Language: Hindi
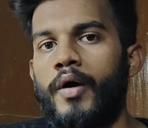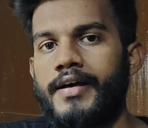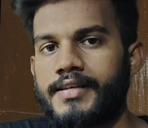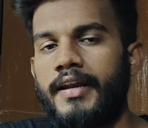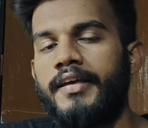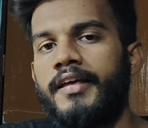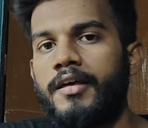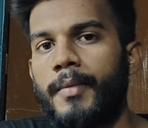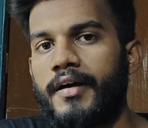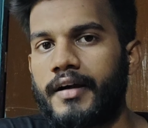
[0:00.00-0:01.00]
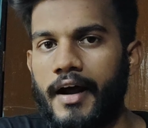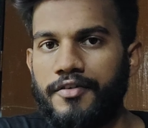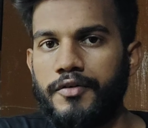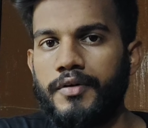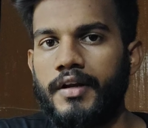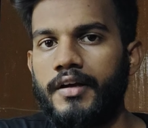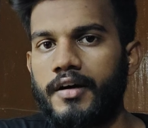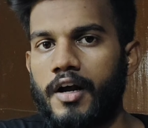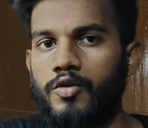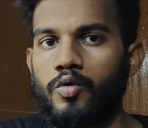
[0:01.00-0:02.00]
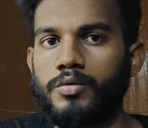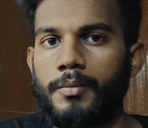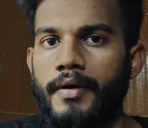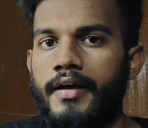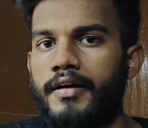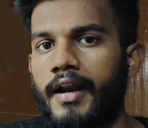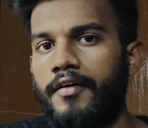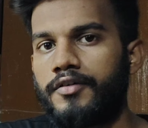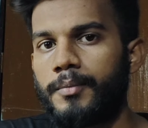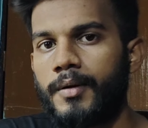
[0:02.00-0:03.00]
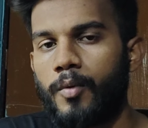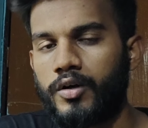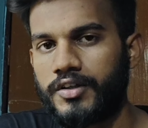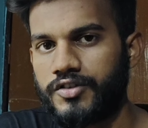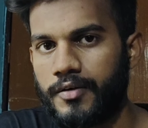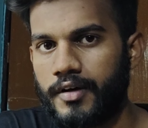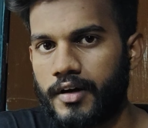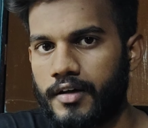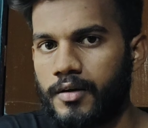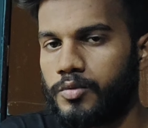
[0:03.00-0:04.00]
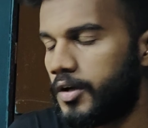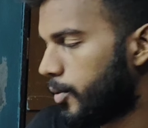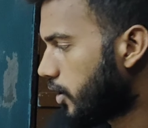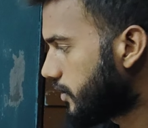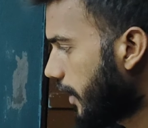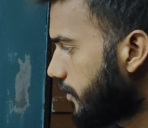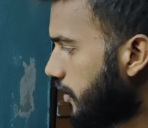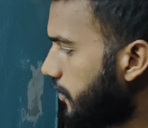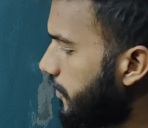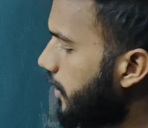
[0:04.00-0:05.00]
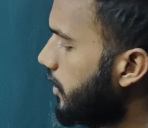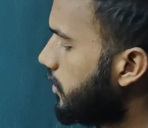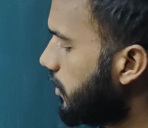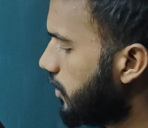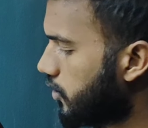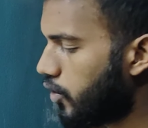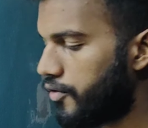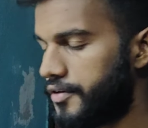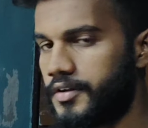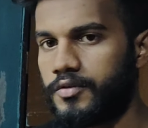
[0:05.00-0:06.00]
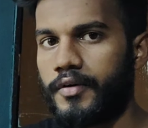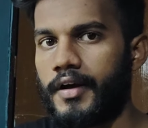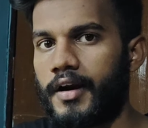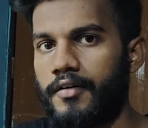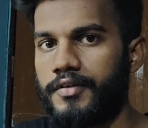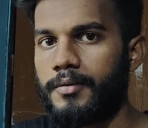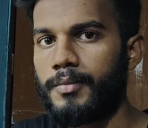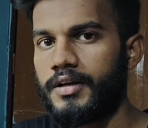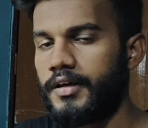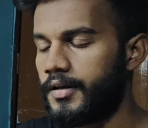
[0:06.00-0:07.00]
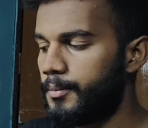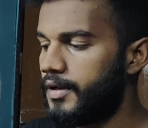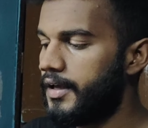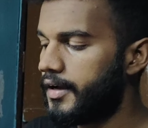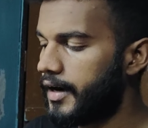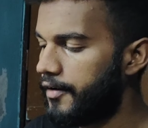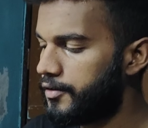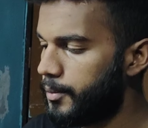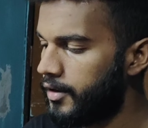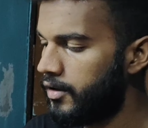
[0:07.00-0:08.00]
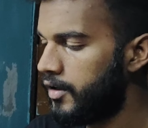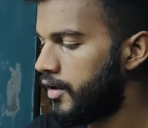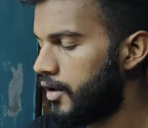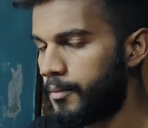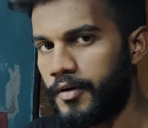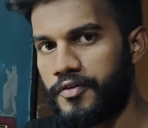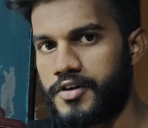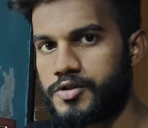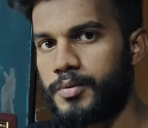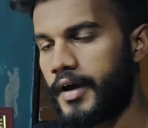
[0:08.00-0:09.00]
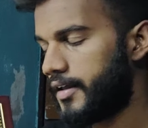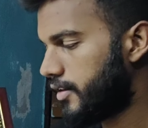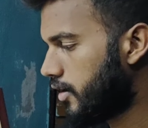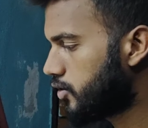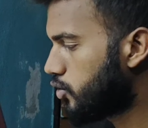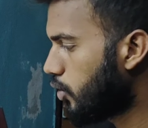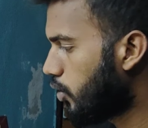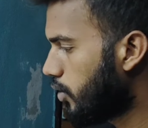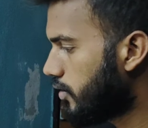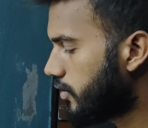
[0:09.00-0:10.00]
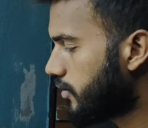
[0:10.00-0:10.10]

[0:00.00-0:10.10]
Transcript: तो ऐसा नहीं है कि मैं क्राफ्ट भी नहीं कर रहा था मुझे मैं क्राफ्ट में बहुत अच्छा भी कर रहा था मुझे बहुत सारे सर्टिफिकेट ट्रॉफीज वगैरह भी मिले हैं मिले हैं क्राफ्ट में मैं फर्स्ट भी आया था तो